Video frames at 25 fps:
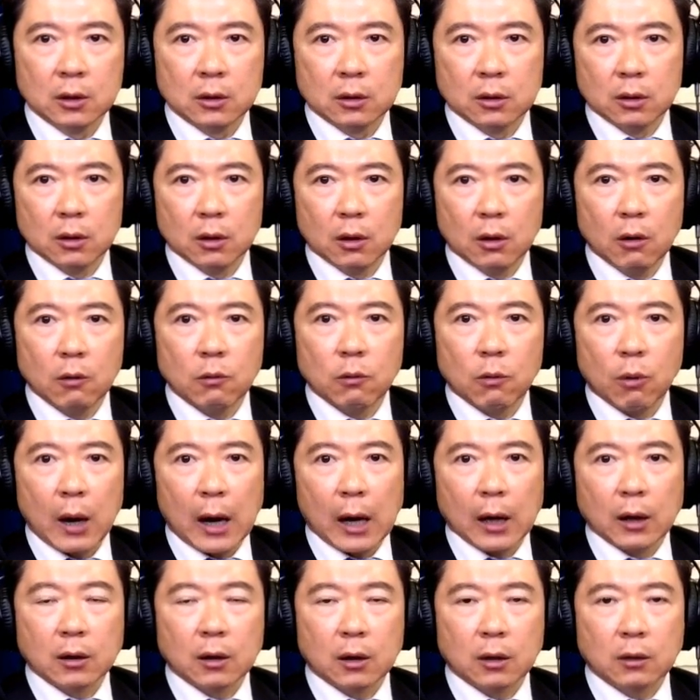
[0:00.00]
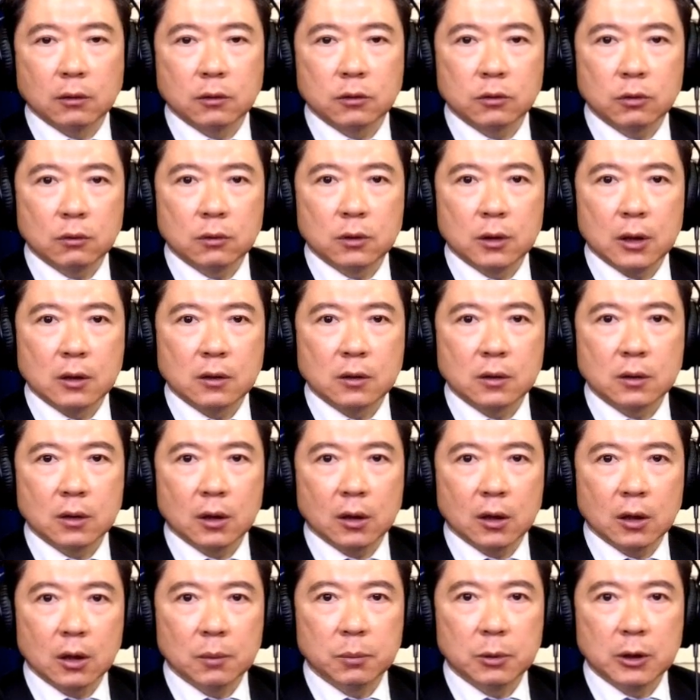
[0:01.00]
呃，后话，好，重点是
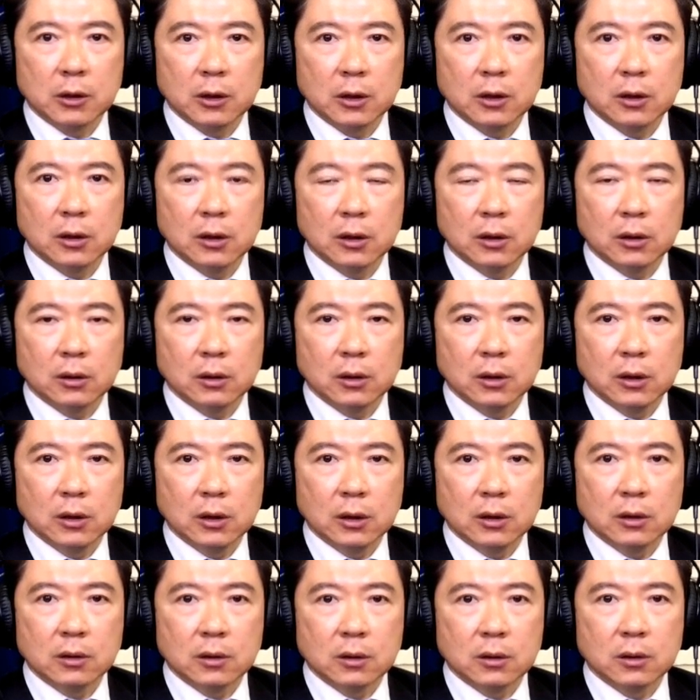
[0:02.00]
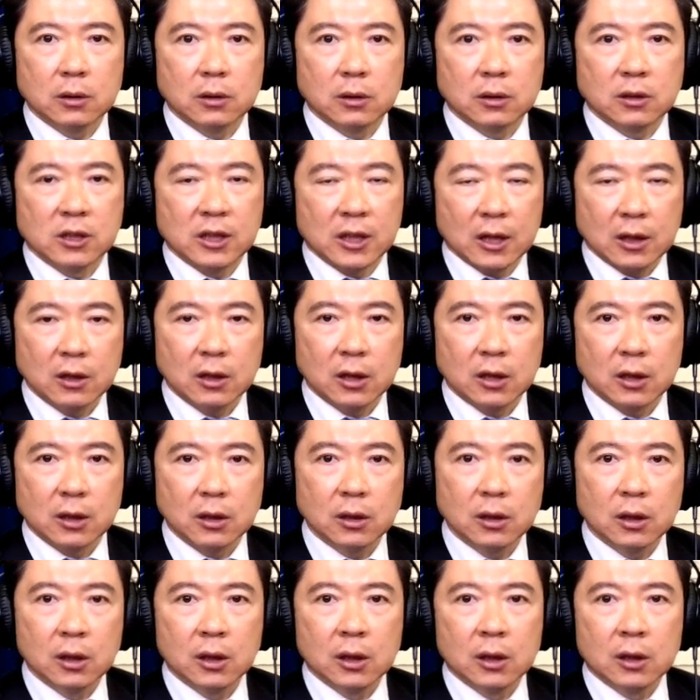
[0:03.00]
和平一定一定是前
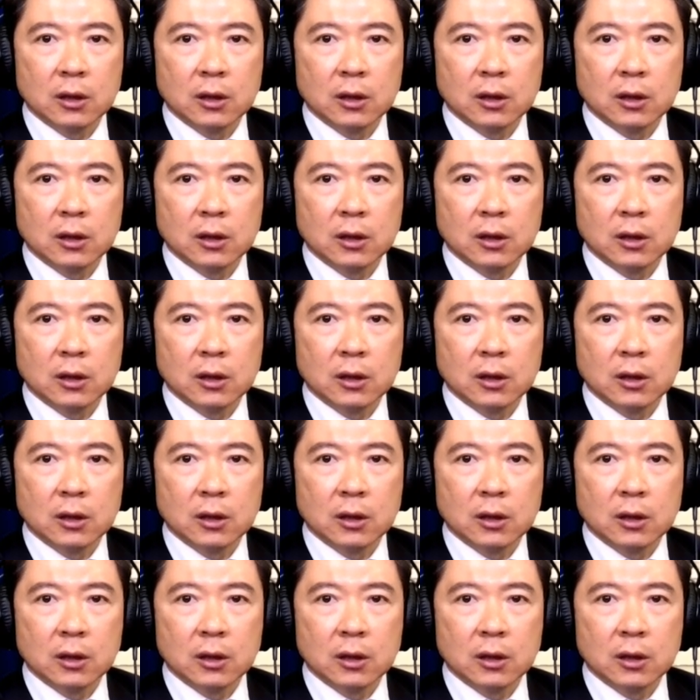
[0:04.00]
提。